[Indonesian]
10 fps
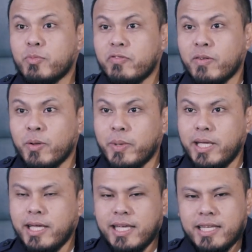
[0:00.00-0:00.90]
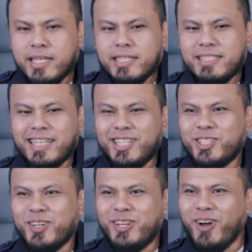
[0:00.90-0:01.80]
movie will be Janji
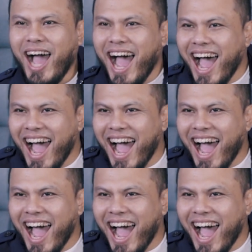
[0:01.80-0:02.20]
Joni 2. Okay.